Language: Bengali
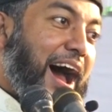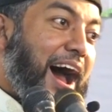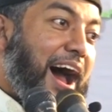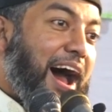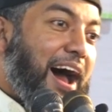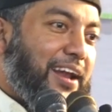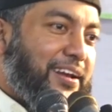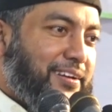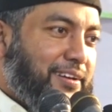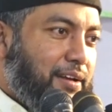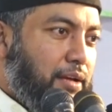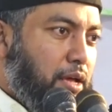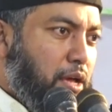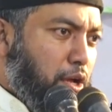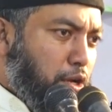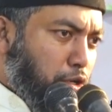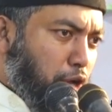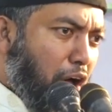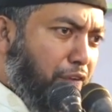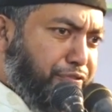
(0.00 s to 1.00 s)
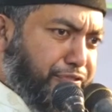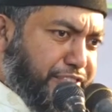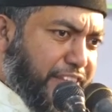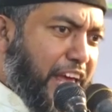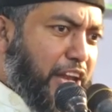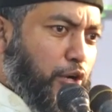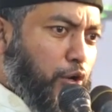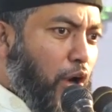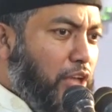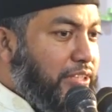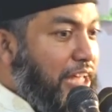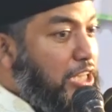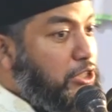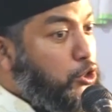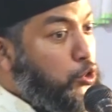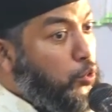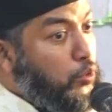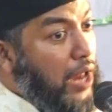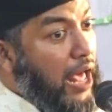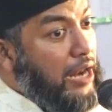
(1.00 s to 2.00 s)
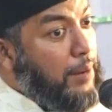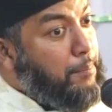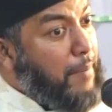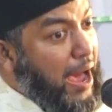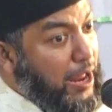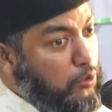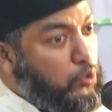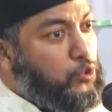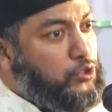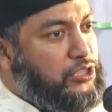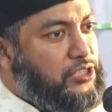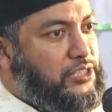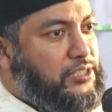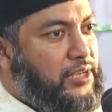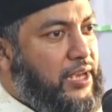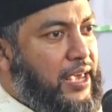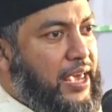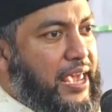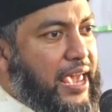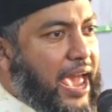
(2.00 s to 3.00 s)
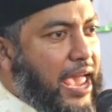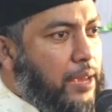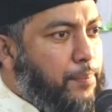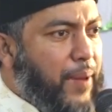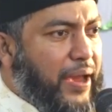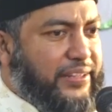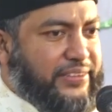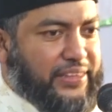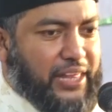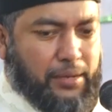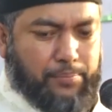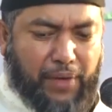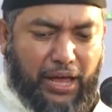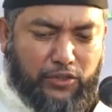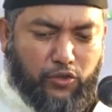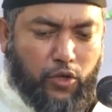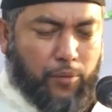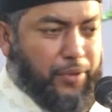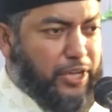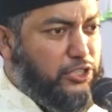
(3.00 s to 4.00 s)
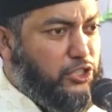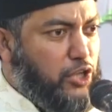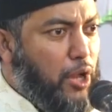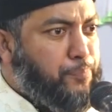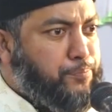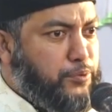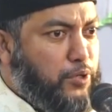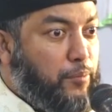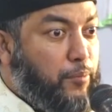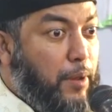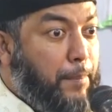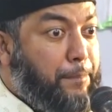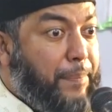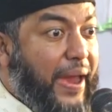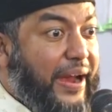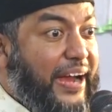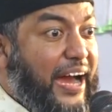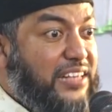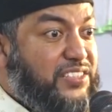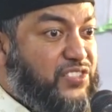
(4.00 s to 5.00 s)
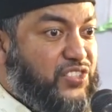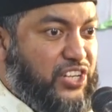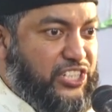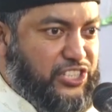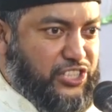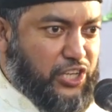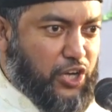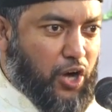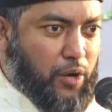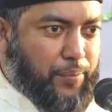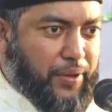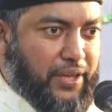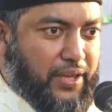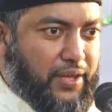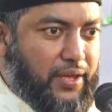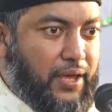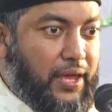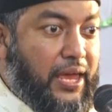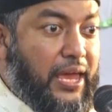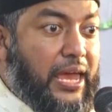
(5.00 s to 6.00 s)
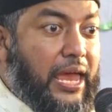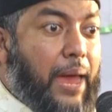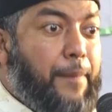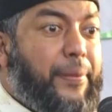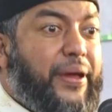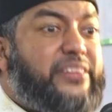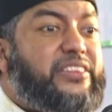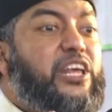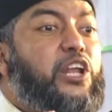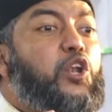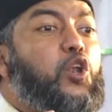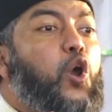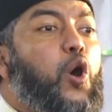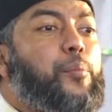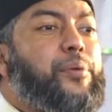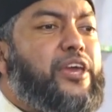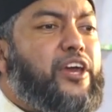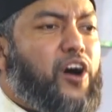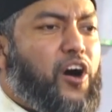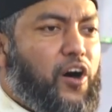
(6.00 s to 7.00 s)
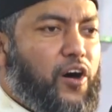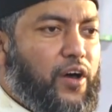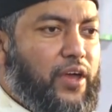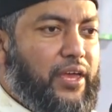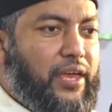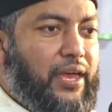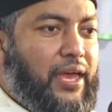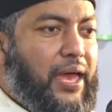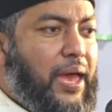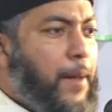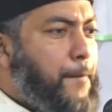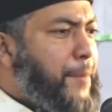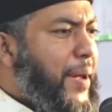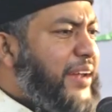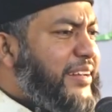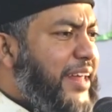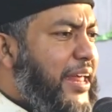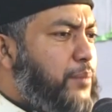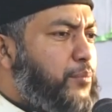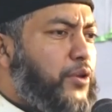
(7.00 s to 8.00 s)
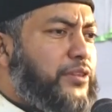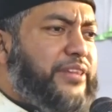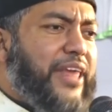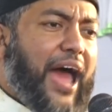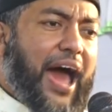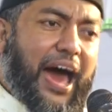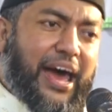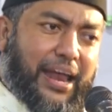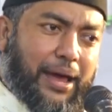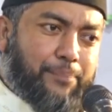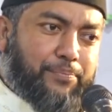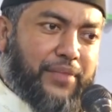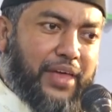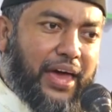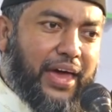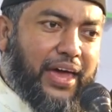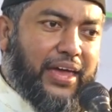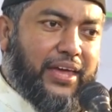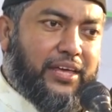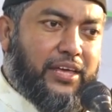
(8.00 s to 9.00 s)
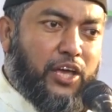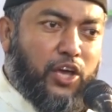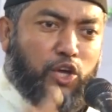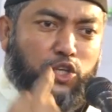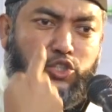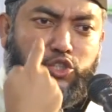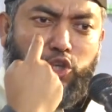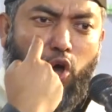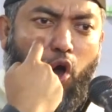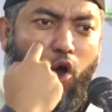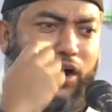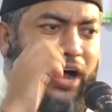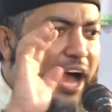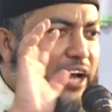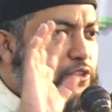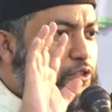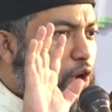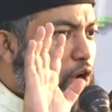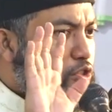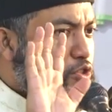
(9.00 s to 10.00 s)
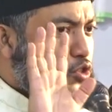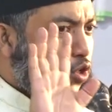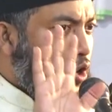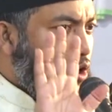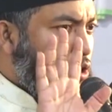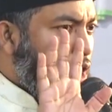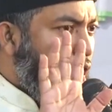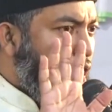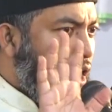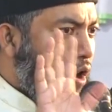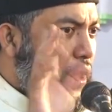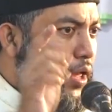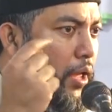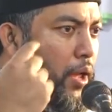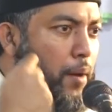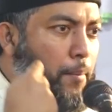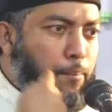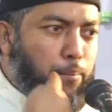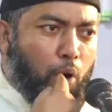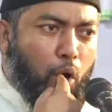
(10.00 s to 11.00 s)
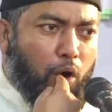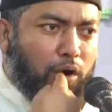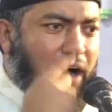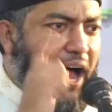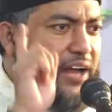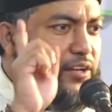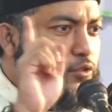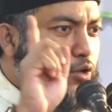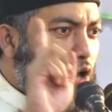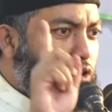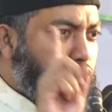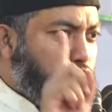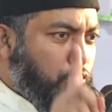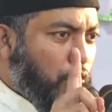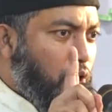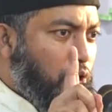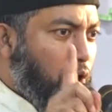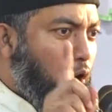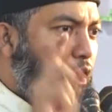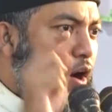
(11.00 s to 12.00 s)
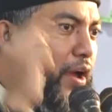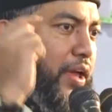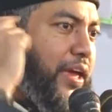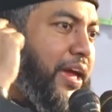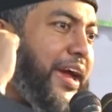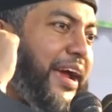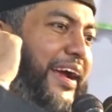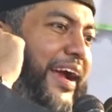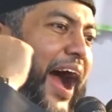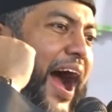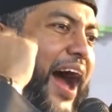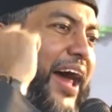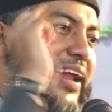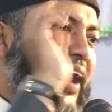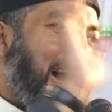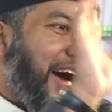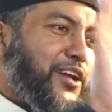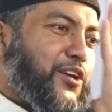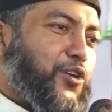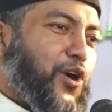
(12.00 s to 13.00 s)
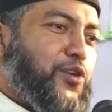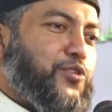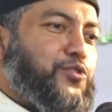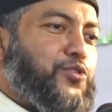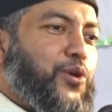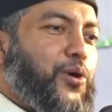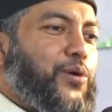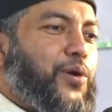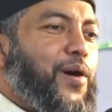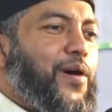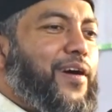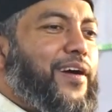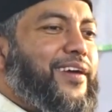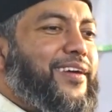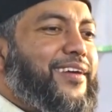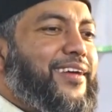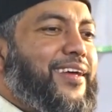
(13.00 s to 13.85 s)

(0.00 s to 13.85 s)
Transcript: আর নফসের কথা শোনার মানুষ এই ব্যক্তির মাধ্যমে সব সময় ব্যাঘাত সৃষ্টি হবে এই ব্যক্তি লোভী হয় পেটের মধ্যে হারাম দেয় চোখ আনকন্ট্রোলড হয় মুখ আনকন্ট্রোলড হয় কান আনকন্ট্রোলড হয়